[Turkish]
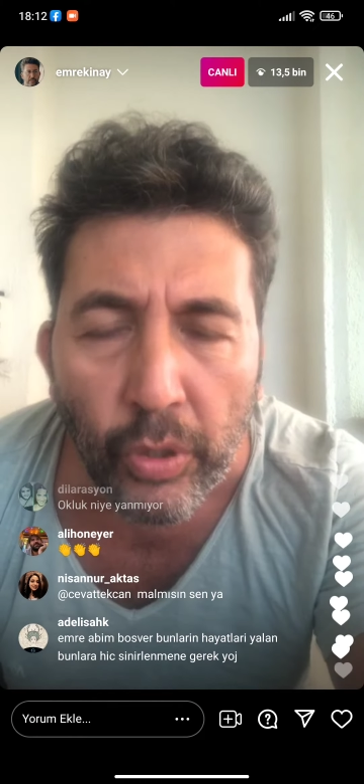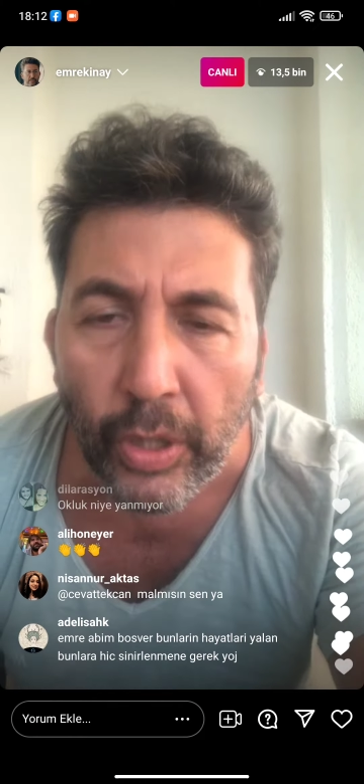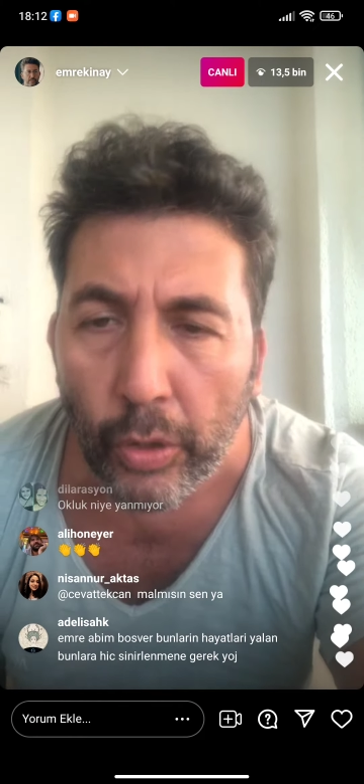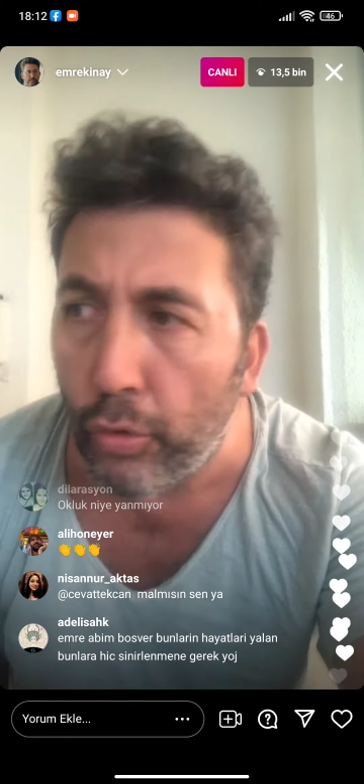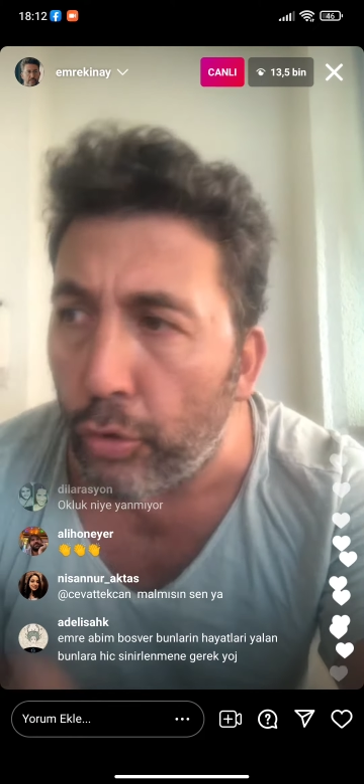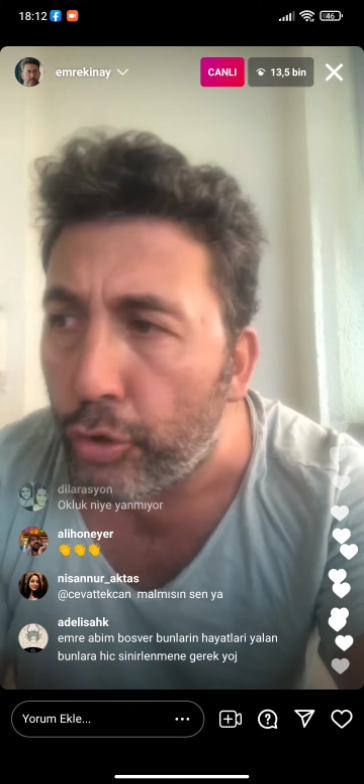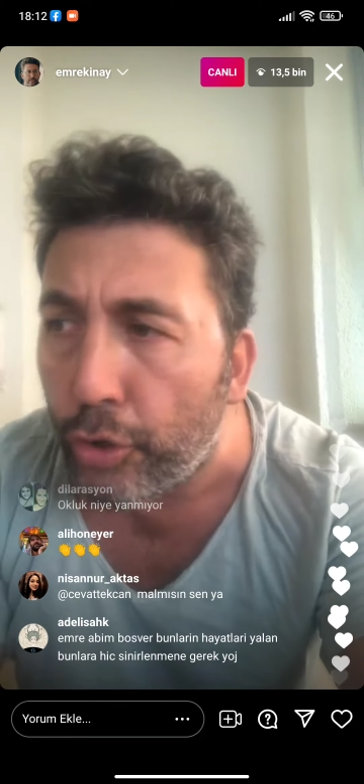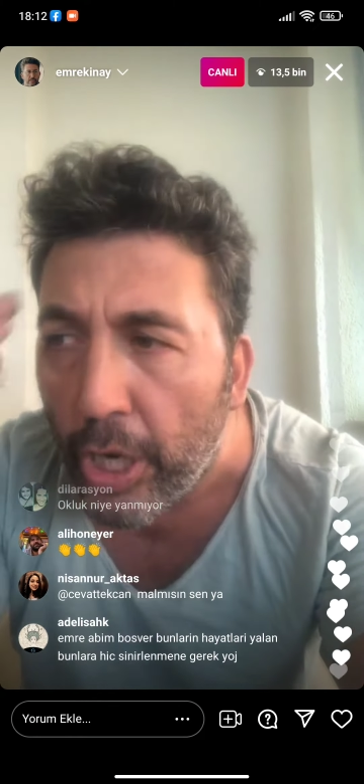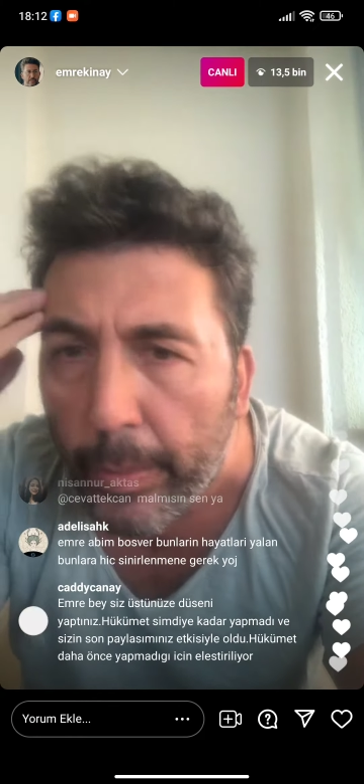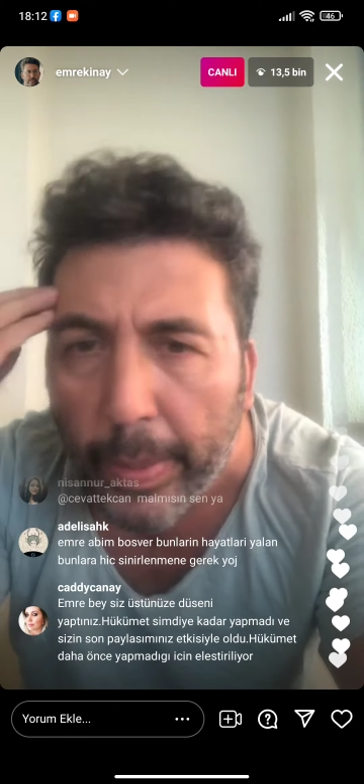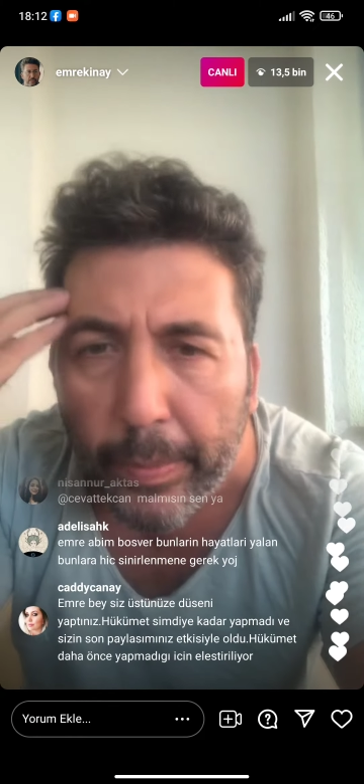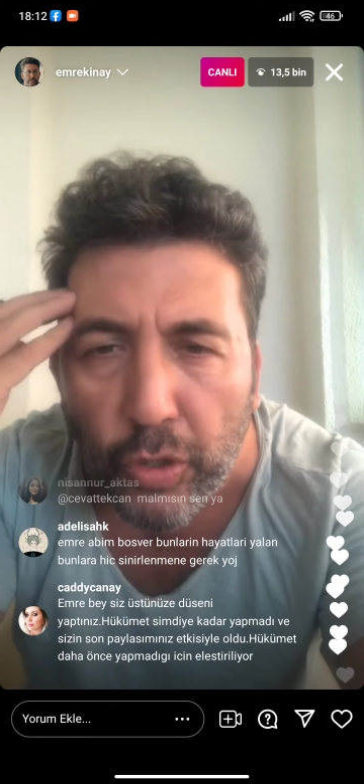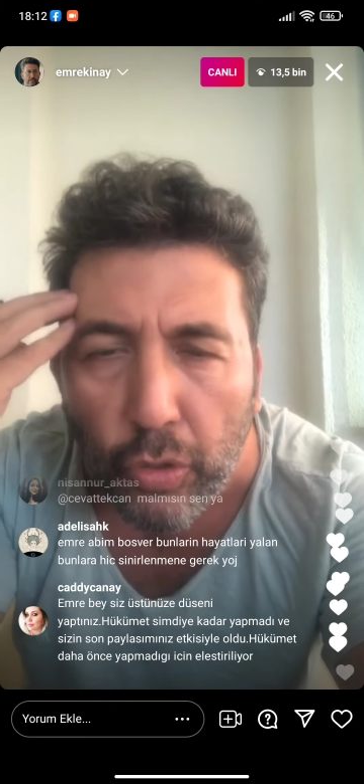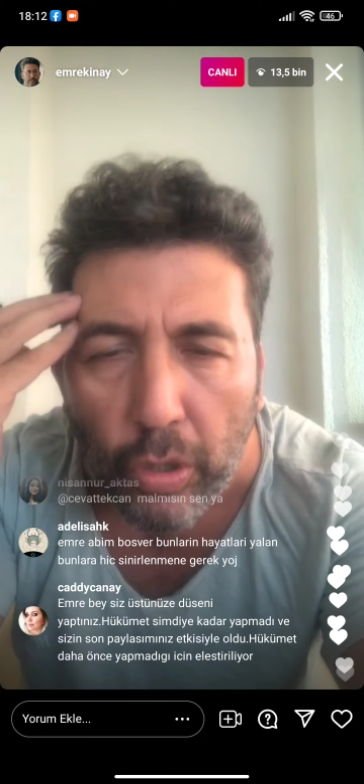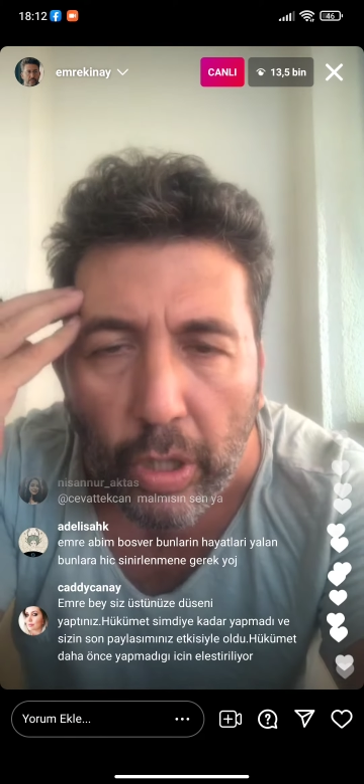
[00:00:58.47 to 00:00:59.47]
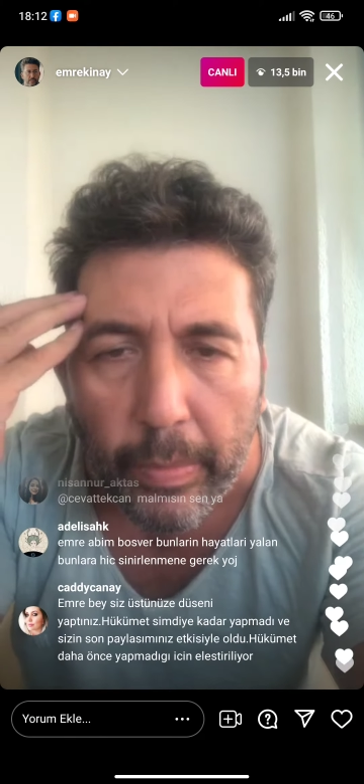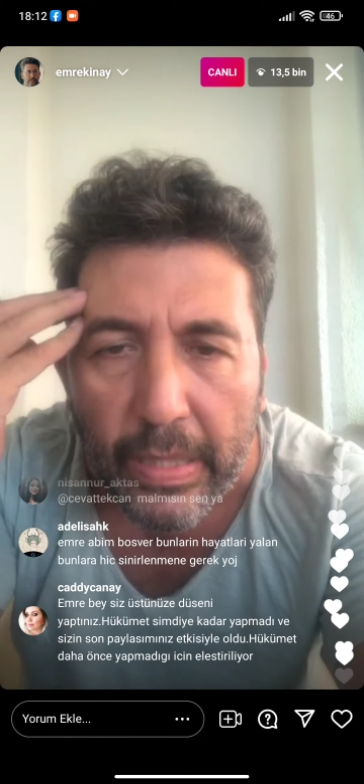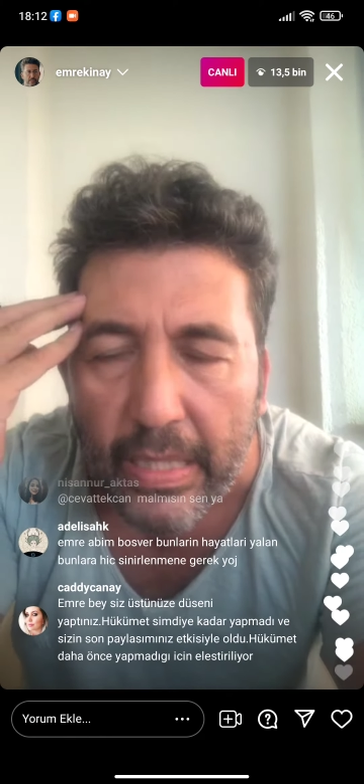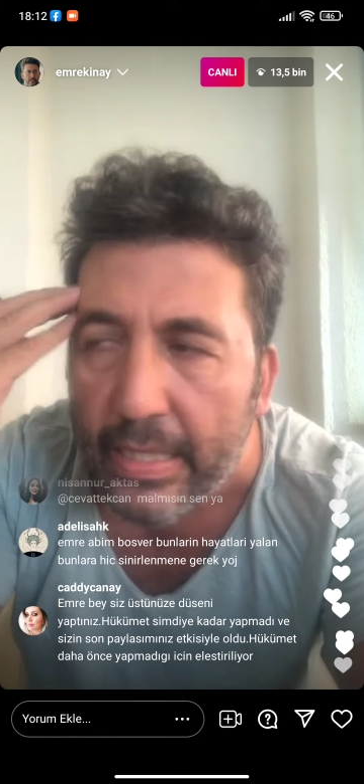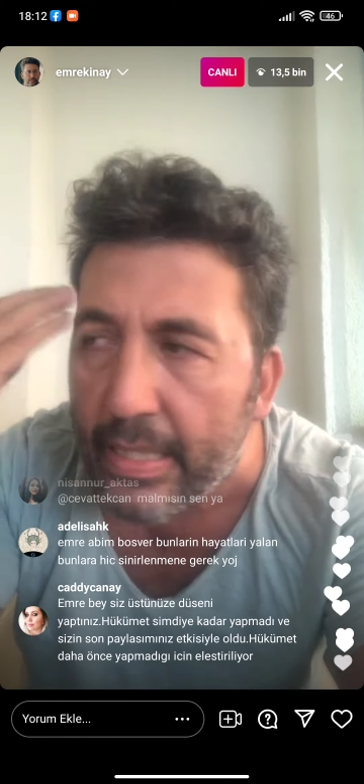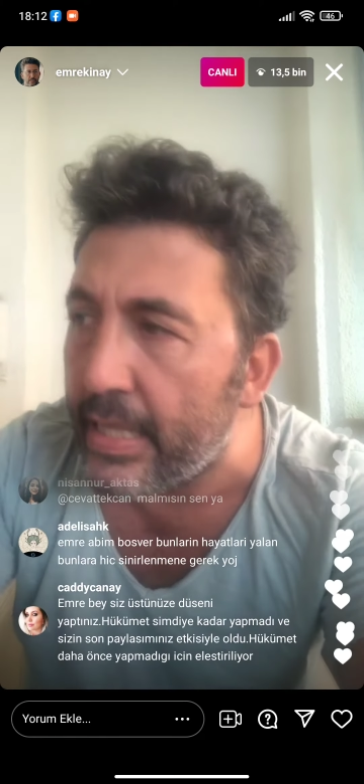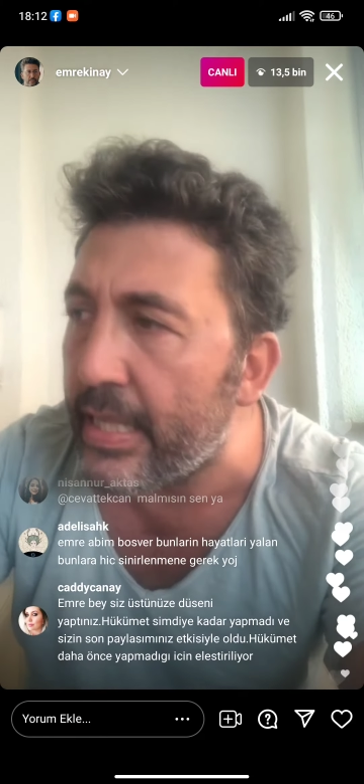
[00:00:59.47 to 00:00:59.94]
Düşünememiş
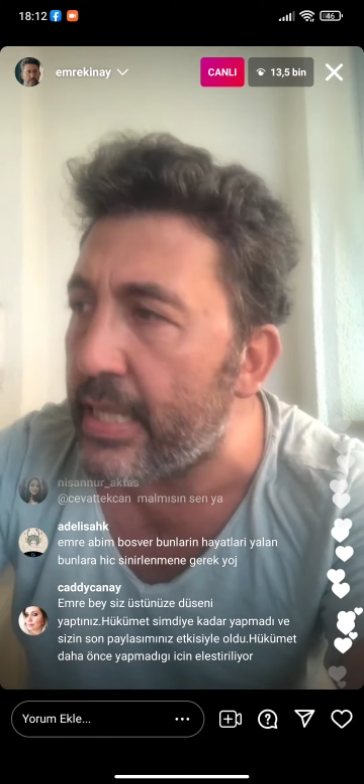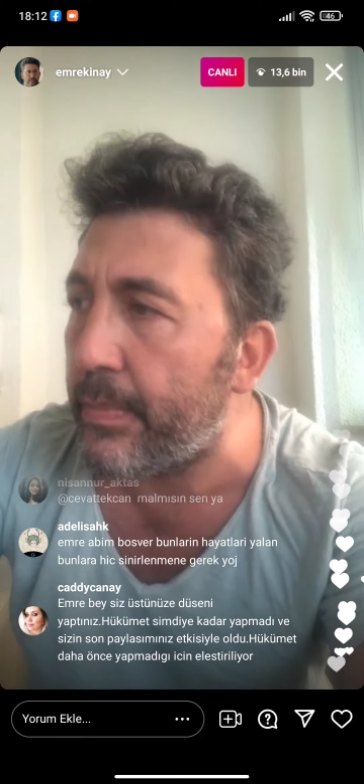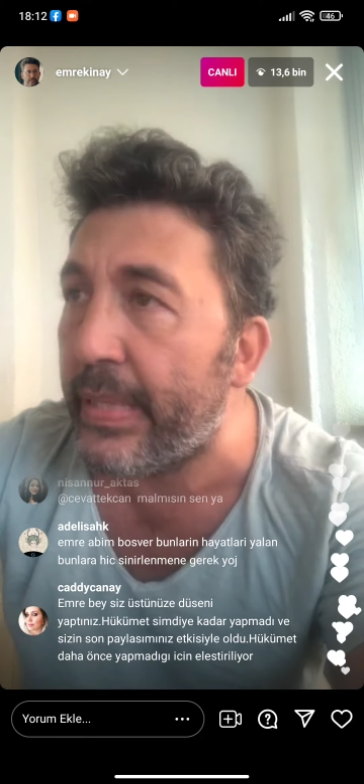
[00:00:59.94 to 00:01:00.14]
olabilirsiniz.